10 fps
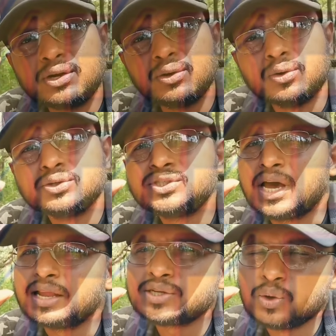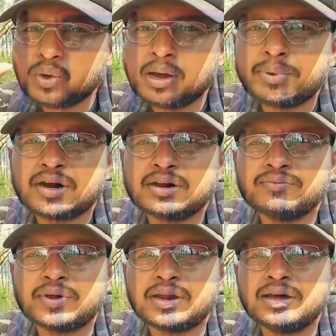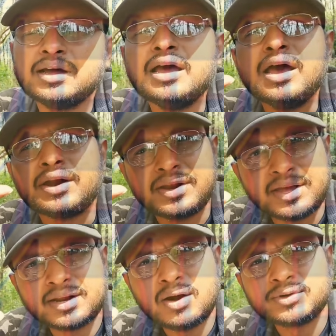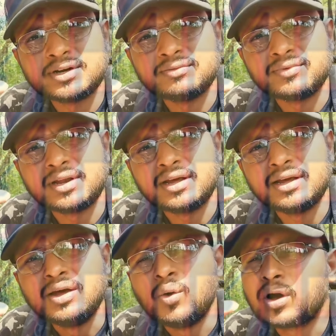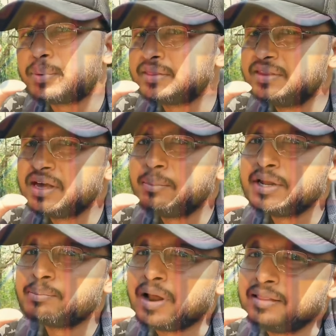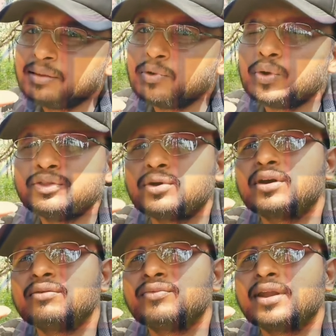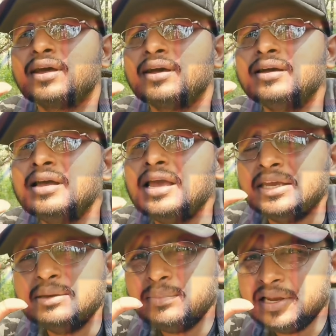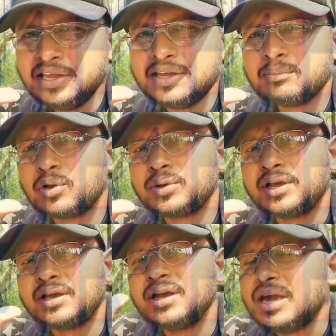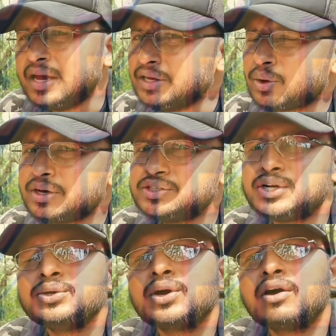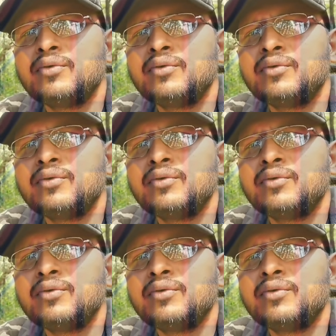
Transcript: చెట్లు చాలా స్లోగా పెరగడం వల్ల రేర్గా ఉండడం వల్ల ఒక ప్రత్యేకమైన ప్రాంతంలోనే దొరకడం వల్ల ఈ మిలీనియంలోనే ఈ యొక్క చెట్టు యొక్క